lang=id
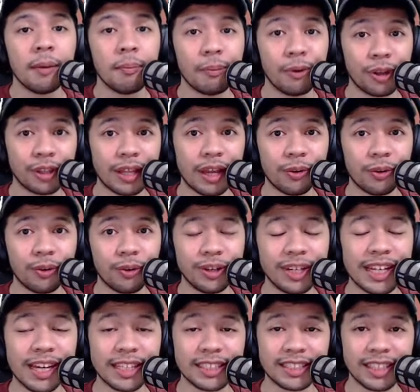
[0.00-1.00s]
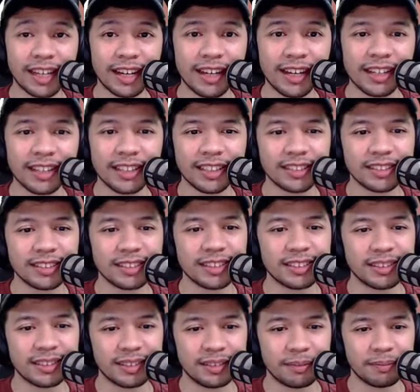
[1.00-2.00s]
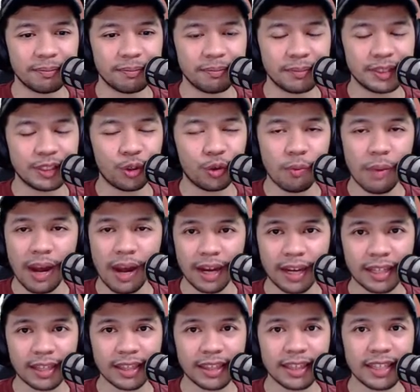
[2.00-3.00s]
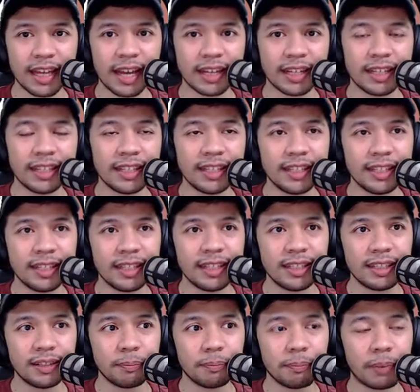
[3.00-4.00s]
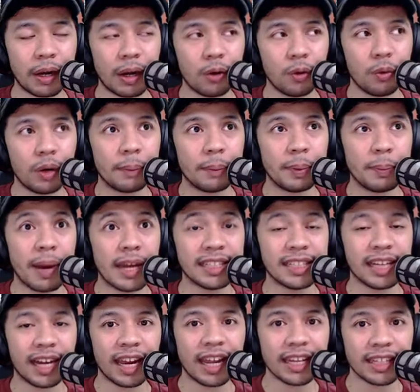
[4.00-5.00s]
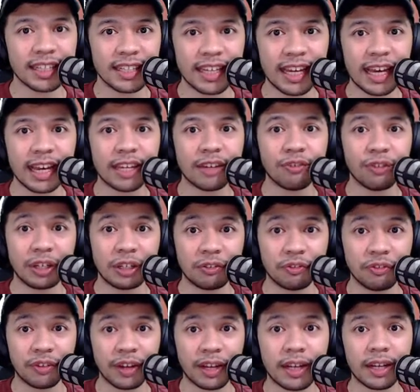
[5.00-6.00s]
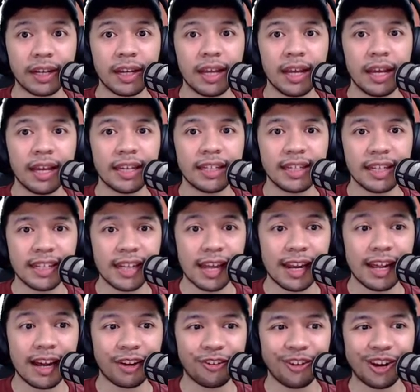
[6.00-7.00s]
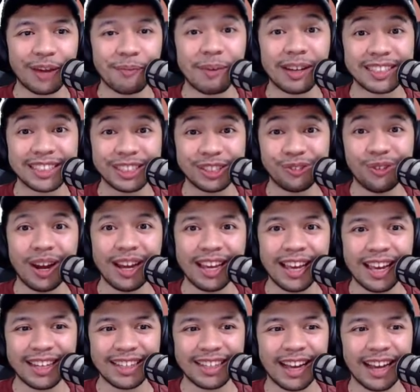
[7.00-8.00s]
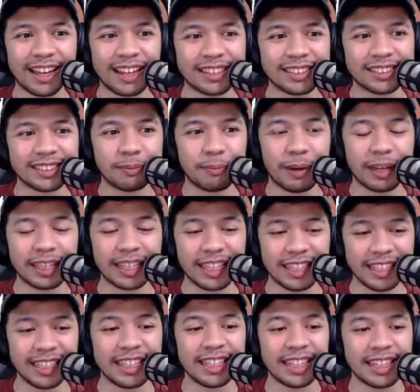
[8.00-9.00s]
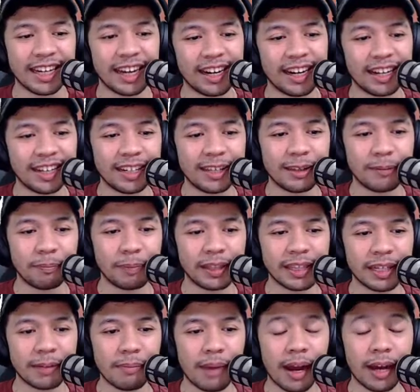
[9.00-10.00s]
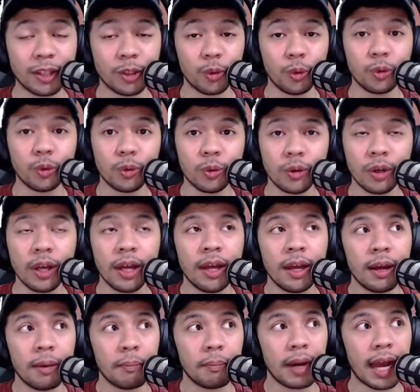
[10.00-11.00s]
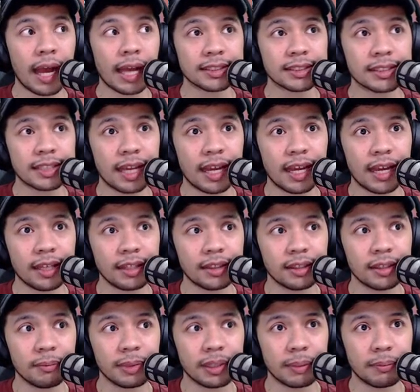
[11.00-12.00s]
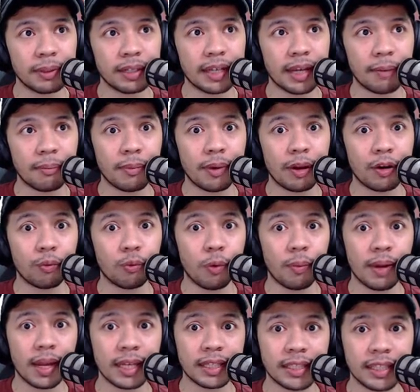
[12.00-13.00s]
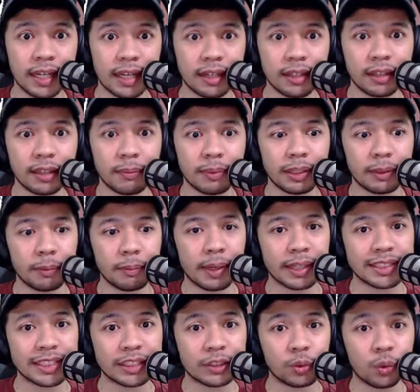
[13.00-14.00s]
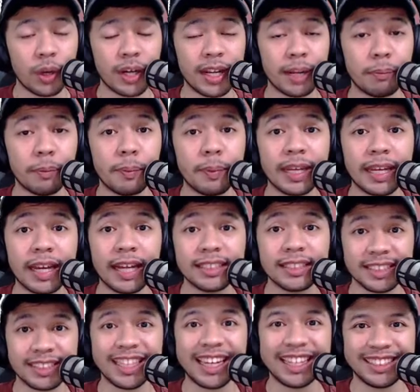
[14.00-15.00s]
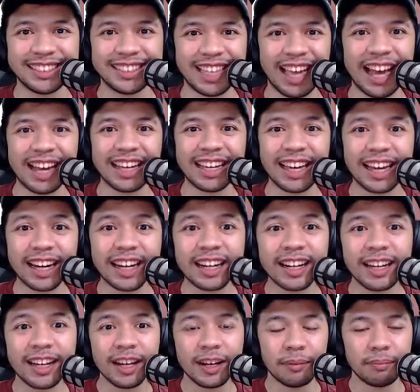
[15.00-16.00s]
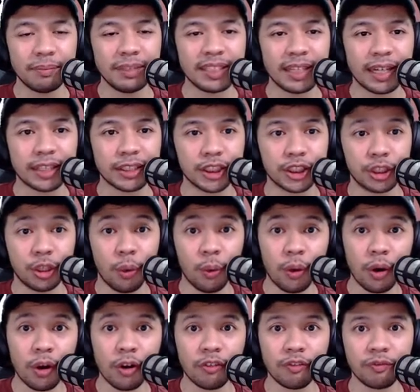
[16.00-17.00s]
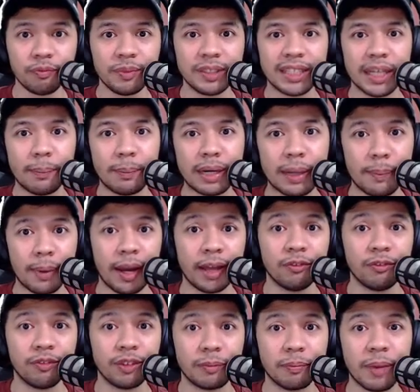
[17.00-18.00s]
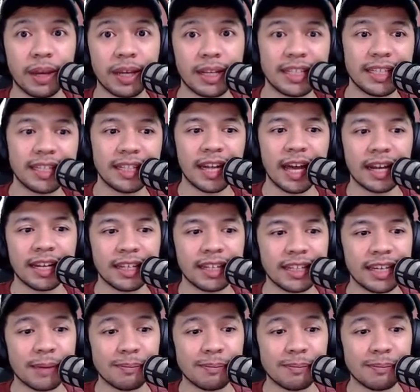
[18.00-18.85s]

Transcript: Menurut aku ini acara uh, seru banget dan ini perlu lebih banyak lagi event-event yang diadakan oleh mahasiswa ya yang seperti ini karena ini penting banget untuk mengasah teman-teman yang baru mau belajar, teman-teman mahasiswa dan memberikan stage agar bisa show off, bisa mendapatkan feedback di dari